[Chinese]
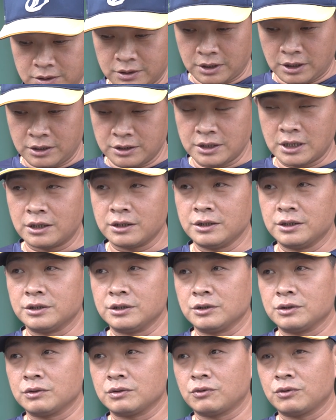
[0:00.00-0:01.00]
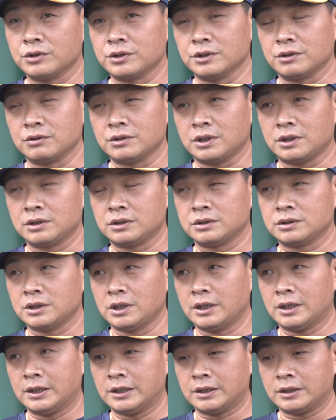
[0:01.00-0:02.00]
但压力一定会有的。
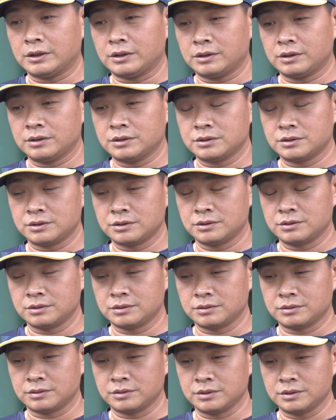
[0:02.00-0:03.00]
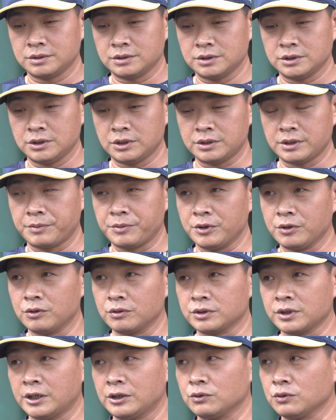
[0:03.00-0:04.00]
那也没
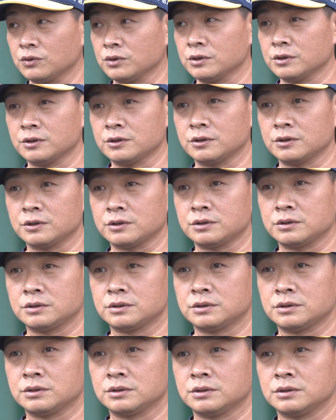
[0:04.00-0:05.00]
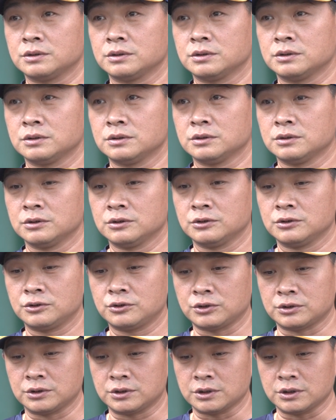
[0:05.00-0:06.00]
有太多的
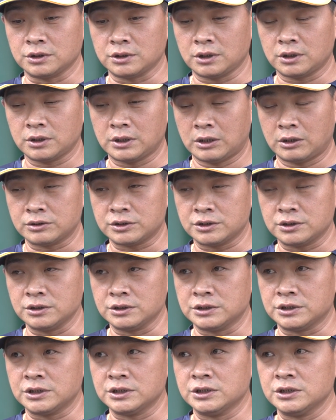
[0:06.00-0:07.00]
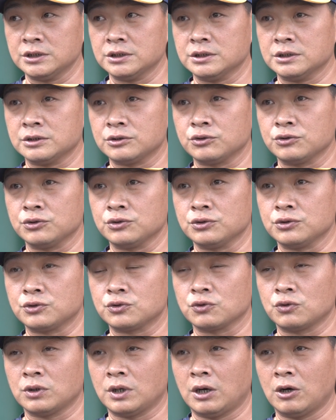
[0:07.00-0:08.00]
选择，然后自己尽力去
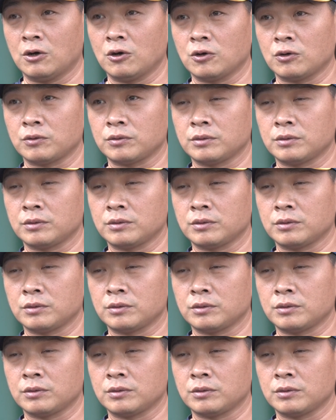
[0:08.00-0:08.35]
做好。